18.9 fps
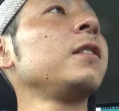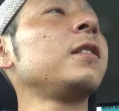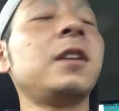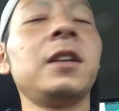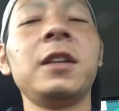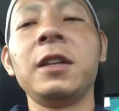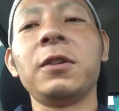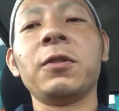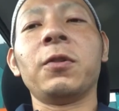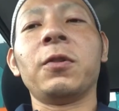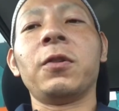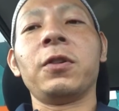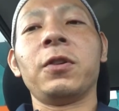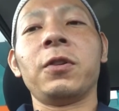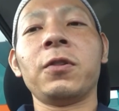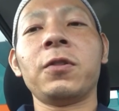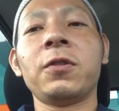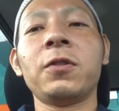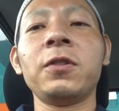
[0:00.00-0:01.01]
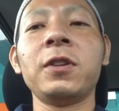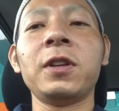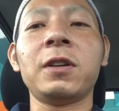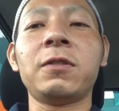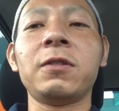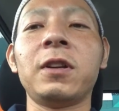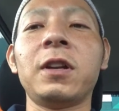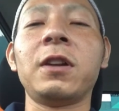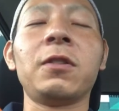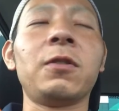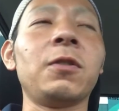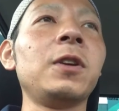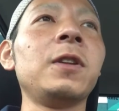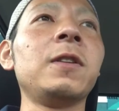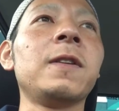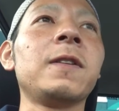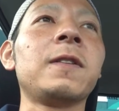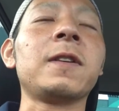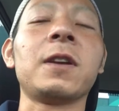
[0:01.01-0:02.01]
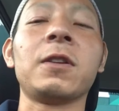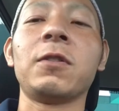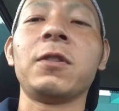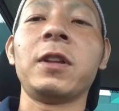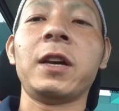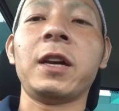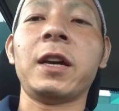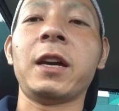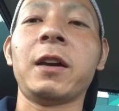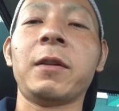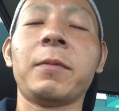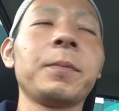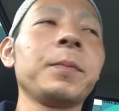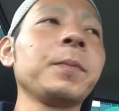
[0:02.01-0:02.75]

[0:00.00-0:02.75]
キリト喜んでくれるといいですけどね。